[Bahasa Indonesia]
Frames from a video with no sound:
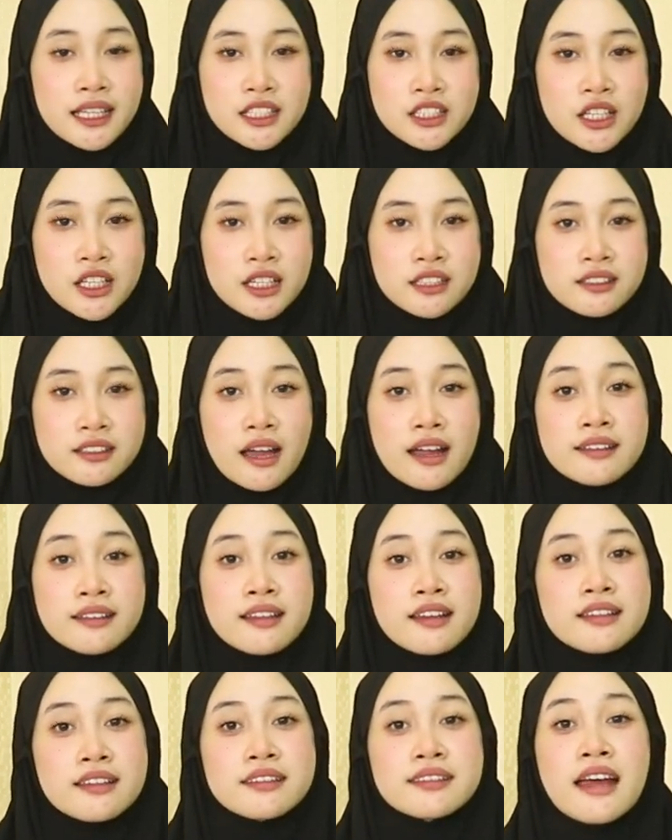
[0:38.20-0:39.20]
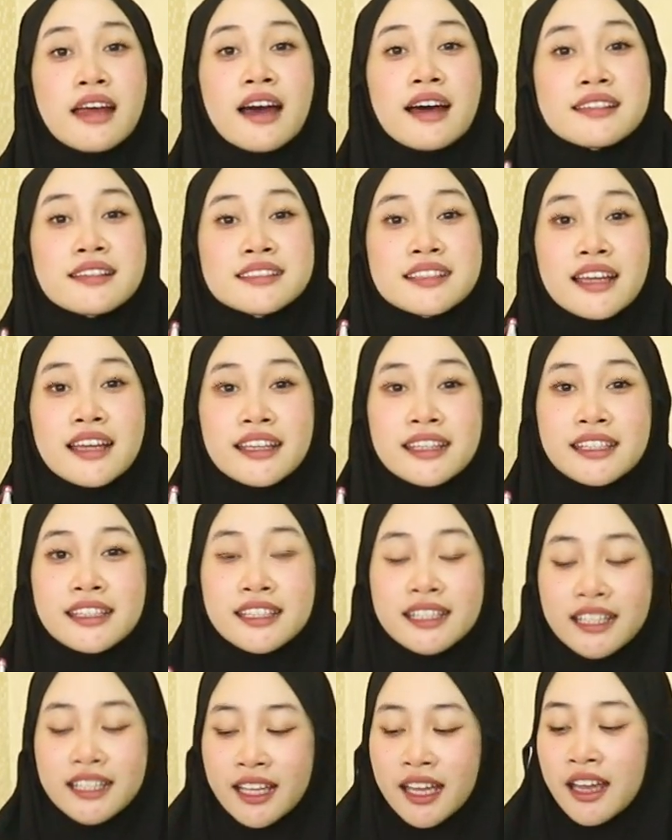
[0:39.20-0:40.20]
angin yang ada di tangan saya
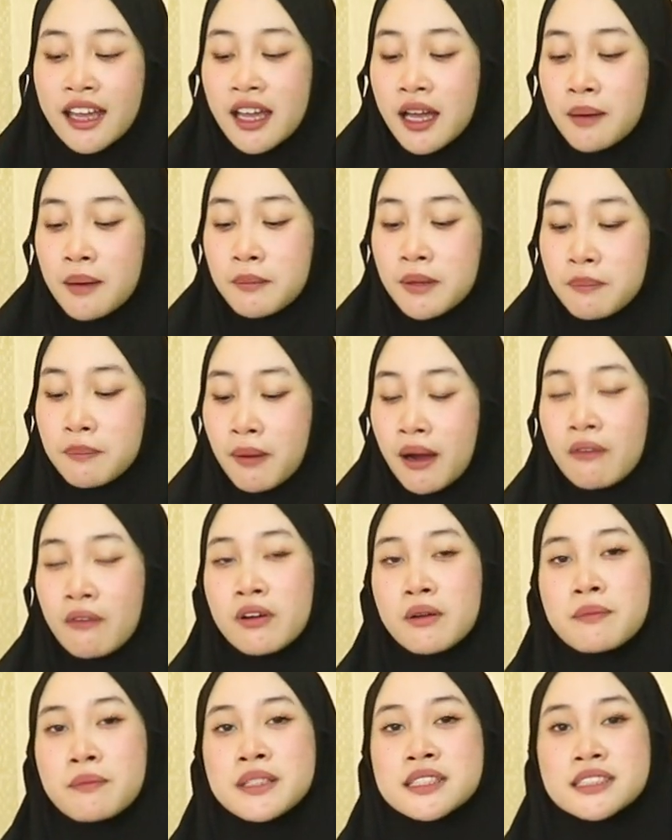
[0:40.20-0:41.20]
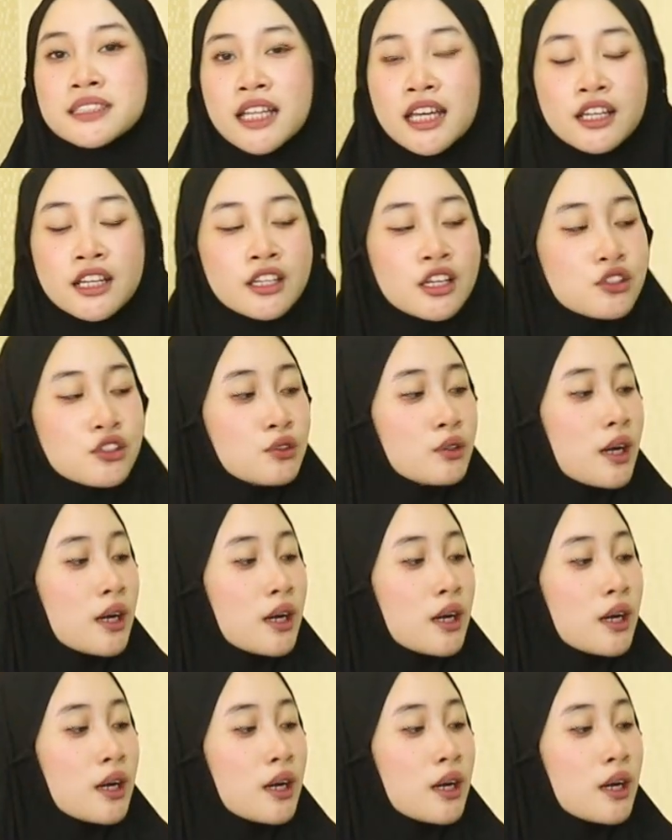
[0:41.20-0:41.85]
ini, berpower besar dan